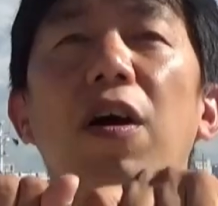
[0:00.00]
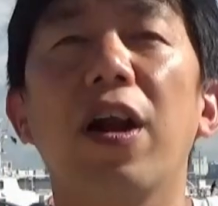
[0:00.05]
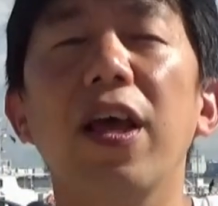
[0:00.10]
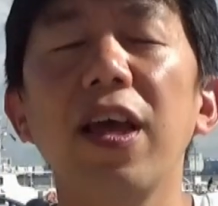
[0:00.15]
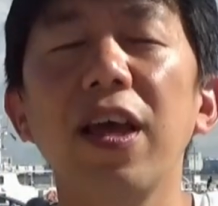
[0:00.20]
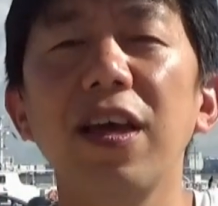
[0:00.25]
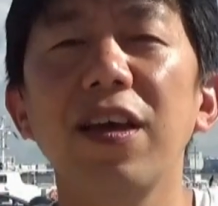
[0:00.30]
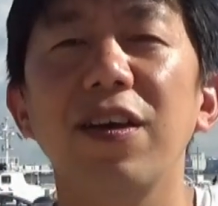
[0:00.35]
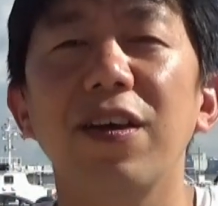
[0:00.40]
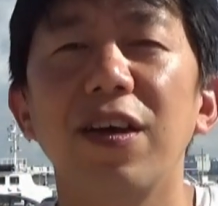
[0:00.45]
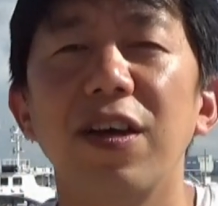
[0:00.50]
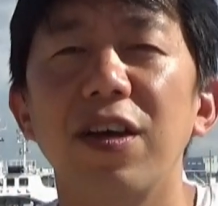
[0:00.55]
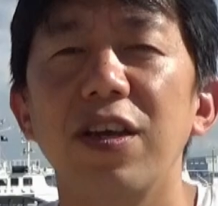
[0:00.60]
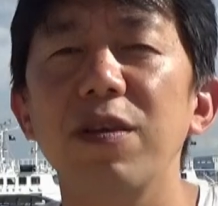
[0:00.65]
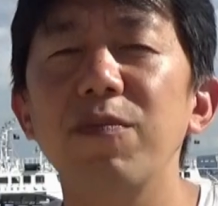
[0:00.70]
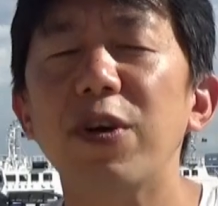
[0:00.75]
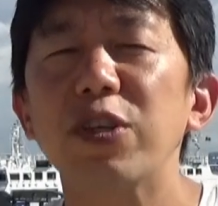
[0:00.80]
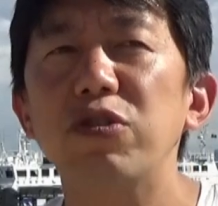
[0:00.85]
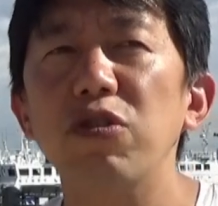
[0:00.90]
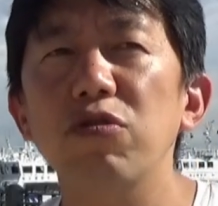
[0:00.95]
れ
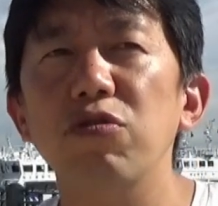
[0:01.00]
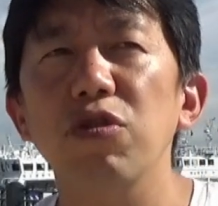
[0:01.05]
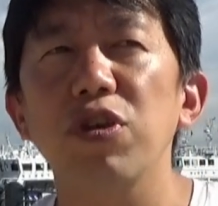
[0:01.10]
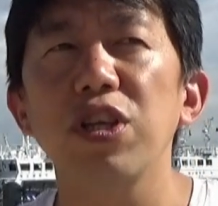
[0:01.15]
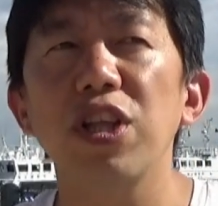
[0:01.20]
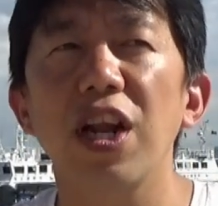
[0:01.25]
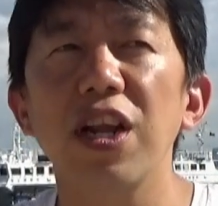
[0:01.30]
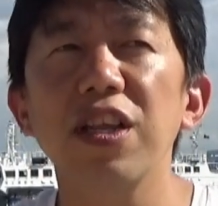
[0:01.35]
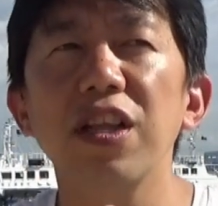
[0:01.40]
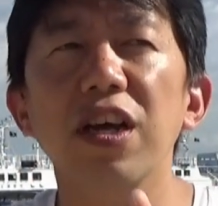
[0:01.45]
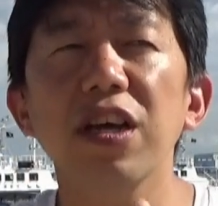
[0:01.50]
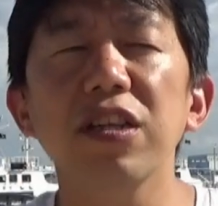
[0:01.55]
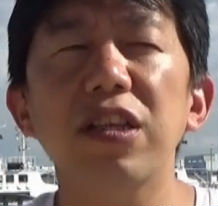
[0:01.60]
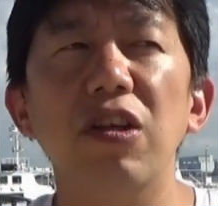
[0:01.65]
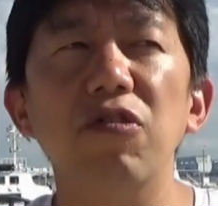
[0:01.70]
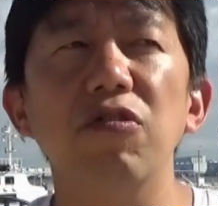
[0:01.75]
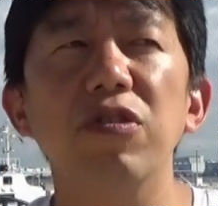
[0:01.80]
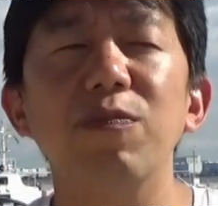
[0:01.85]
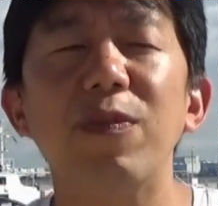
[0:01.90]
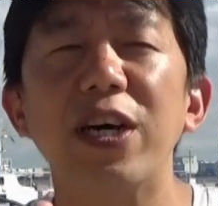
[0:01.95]
今ちょっと左投げ
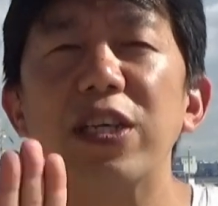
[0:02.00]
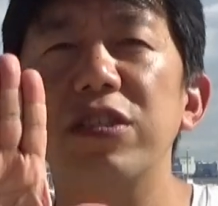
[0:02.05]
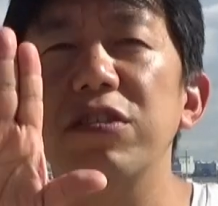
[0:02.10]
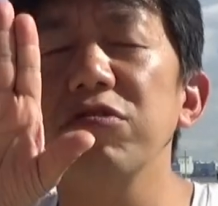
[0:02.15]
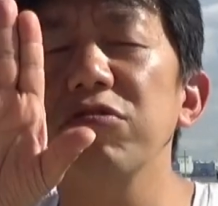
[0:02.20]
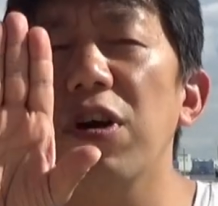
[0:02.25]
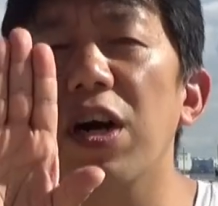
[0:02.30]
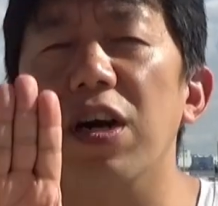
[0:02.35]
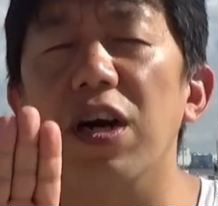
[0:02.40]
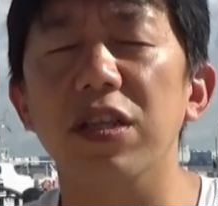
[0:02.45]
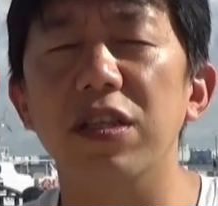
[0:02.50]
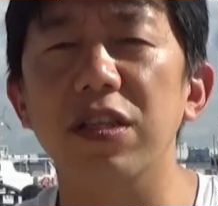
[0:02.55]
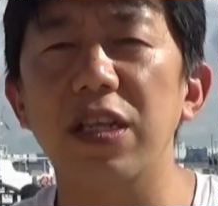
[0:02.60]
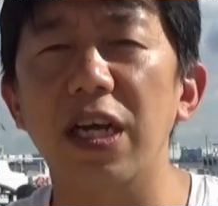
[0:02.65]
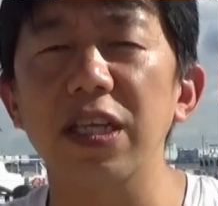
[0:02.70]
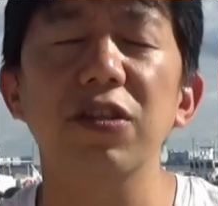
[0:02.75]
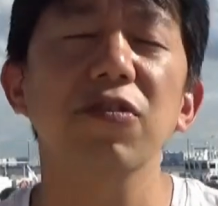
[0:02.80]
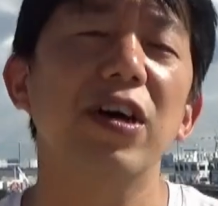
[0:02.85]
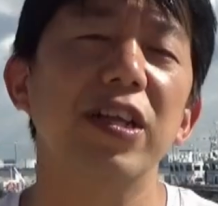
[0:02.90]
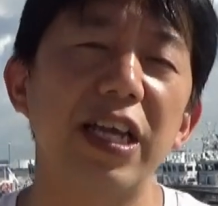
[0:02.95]
たのにまっすぐ上がっ
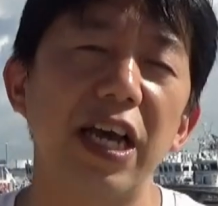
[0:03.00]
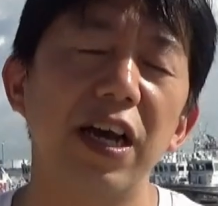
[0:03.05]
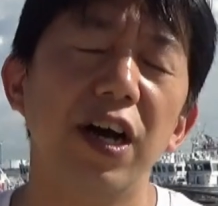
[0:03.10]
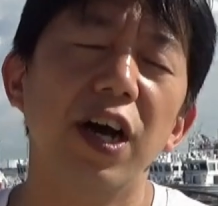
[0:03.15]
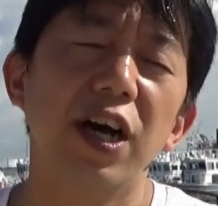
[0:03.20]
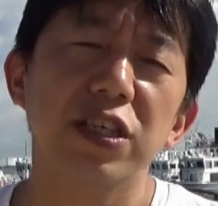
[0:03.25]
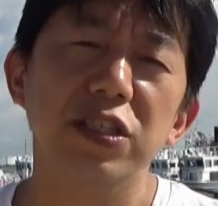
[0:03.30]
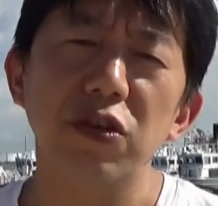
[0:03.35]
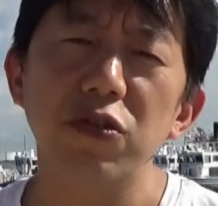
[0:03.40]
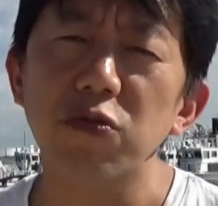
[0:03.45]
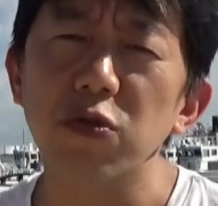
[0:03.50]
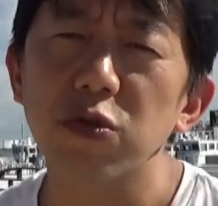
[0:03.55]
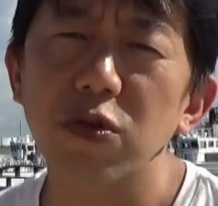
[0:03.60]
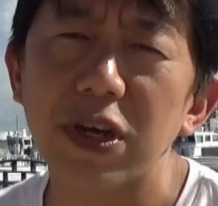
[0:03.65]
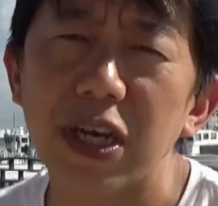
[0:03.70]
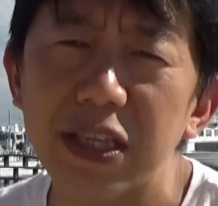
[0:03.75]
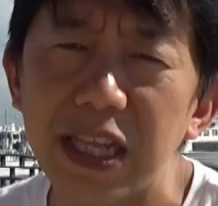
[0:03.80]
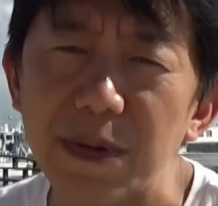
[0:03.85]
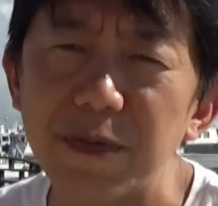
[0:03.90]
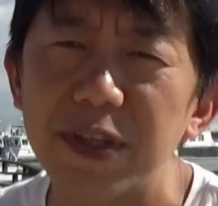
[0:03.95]
たとかね、そういうこと
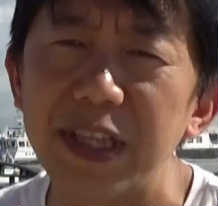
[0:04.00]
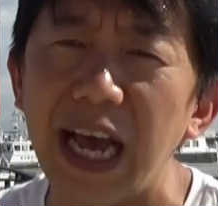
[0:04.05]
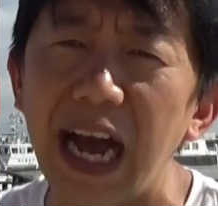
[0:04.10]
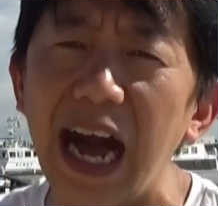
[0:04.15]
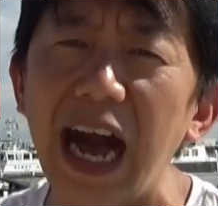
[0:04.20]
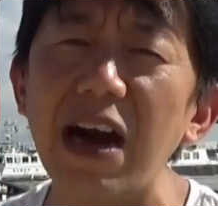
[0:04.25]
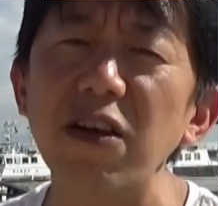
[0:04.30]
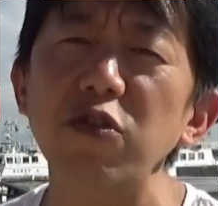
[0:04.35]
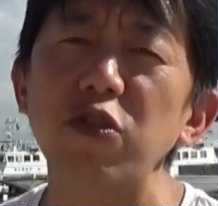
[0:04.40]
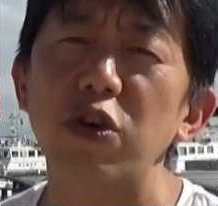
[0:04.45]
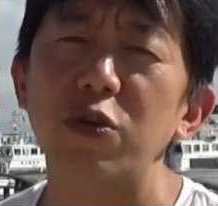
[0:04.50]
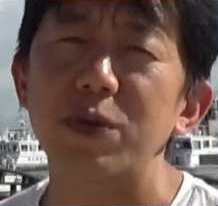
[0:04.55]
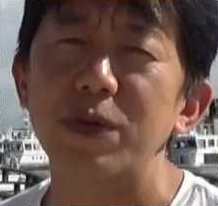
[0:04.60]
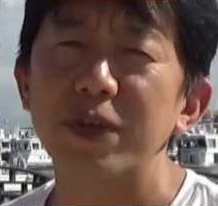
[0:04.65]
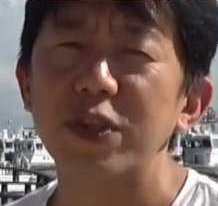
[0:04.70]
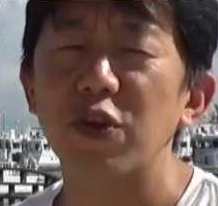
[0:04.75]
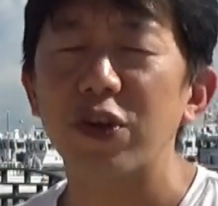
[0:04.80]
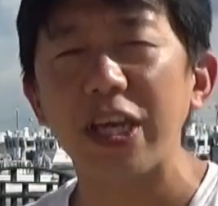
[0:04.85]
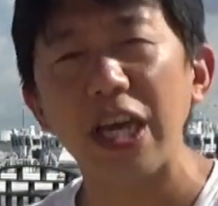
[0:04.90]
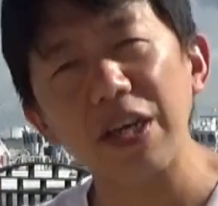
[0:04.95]
が多分ねあると思い
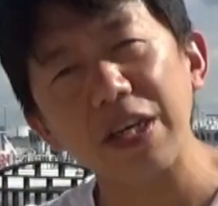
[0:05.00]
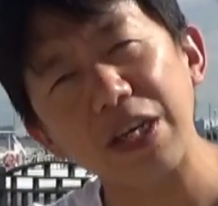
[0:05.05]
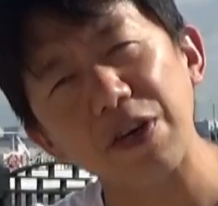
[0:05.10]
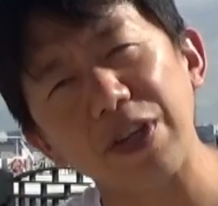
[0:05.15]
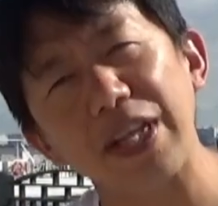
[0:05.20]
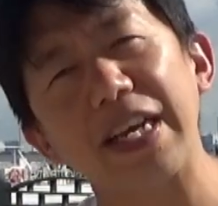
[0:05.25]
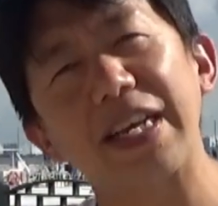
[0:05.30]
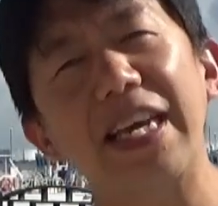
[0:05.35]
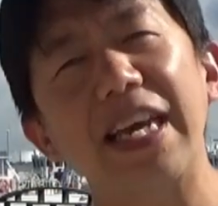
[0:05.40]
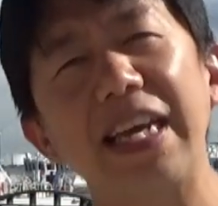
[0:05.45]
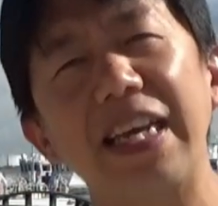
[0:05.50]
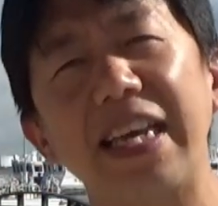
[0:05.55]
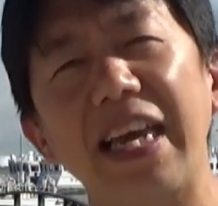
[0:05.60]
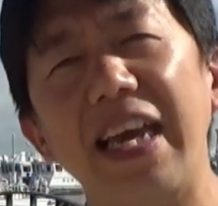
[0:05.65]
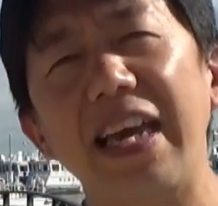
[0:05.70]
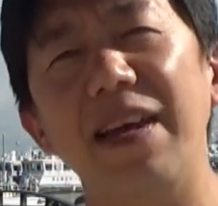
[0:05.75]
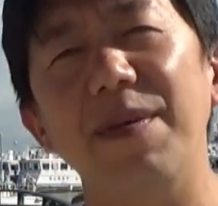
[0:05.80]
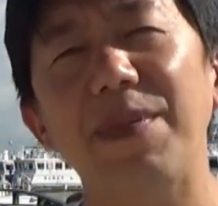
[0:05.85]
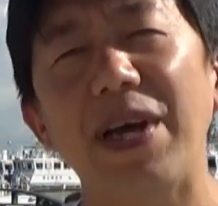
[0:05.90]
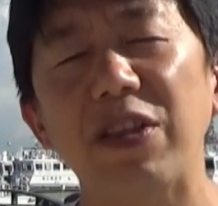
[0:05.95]
ます。これ結構ね
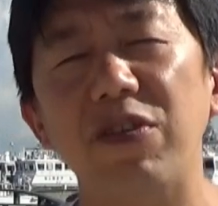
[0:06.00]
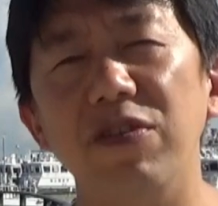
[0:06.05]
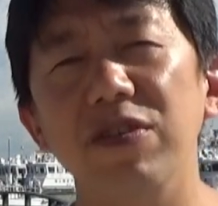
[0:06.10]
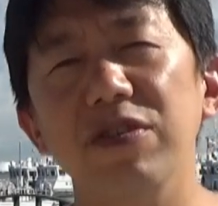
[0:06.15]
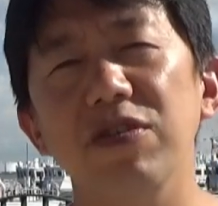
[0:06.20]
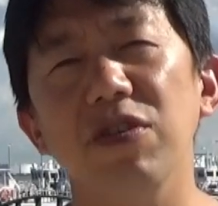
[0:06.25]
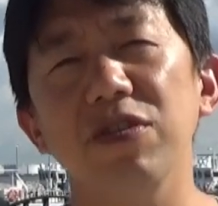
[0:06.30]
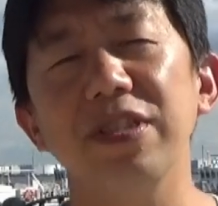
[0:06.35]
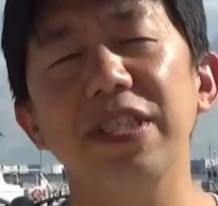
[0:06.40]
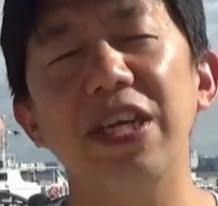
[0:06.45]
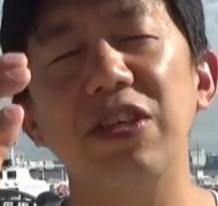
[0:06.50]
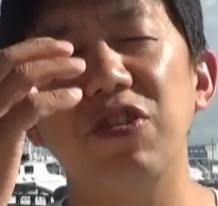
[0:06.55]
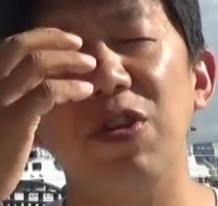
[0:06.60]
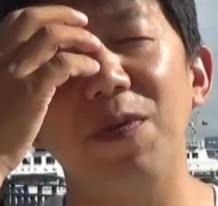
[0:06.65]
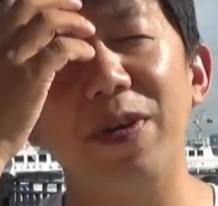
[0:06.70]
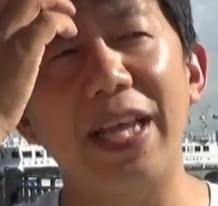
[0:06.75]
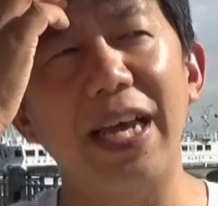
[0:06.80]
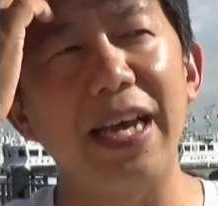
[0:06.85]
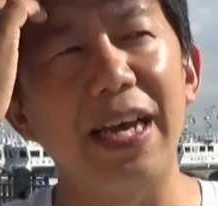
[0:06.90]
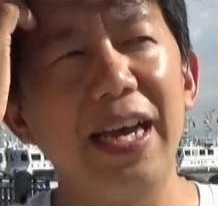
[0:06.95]
バトン上手な人
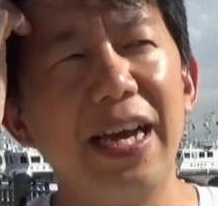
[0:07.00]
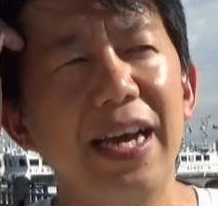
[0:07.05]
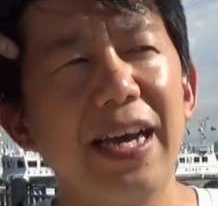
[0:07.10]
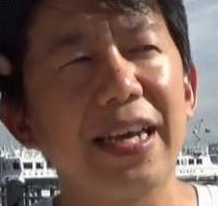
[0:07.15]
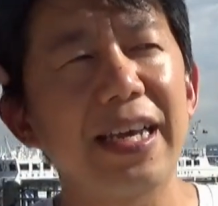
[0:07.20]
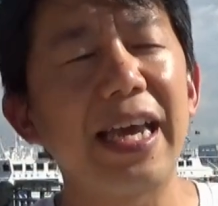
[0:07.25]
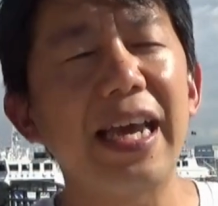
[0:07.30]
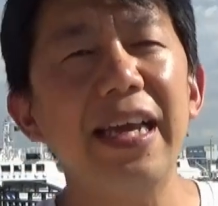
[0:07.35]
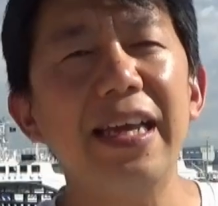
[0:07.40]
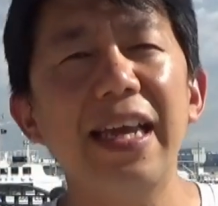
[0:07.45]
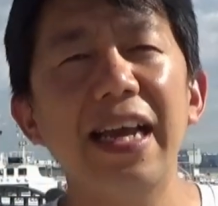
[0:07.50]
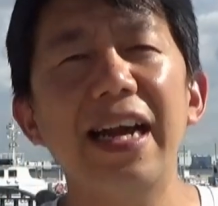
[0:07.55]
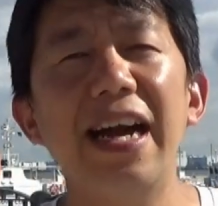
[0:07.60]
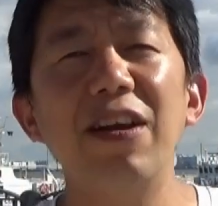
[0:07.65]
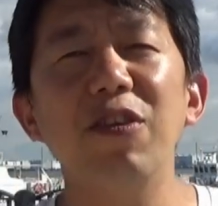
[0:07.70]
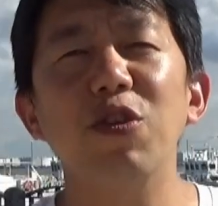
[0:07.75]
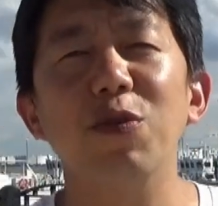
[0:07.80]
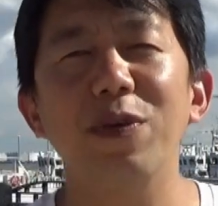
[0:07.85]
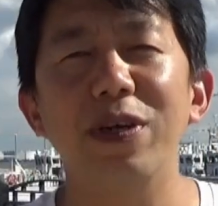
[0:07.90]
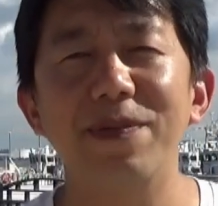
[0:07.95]
もね経験
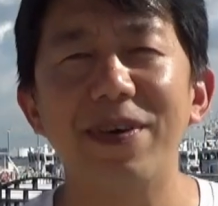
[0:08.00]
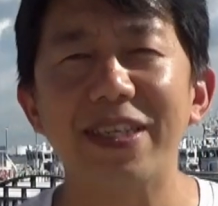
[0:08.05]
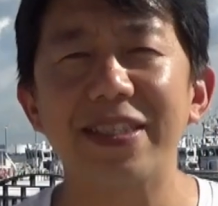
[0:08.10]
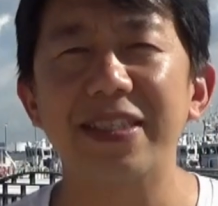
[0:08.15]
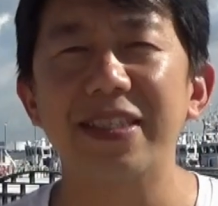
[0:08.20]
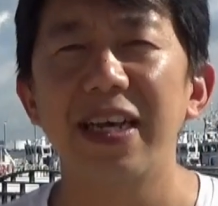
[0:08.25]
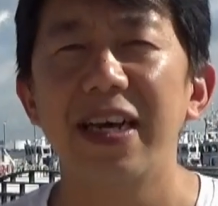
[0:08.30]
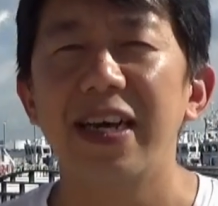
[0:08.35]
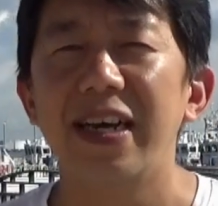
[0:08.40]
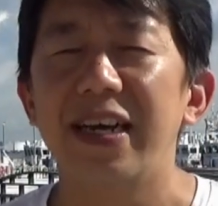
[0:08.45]
あると思います。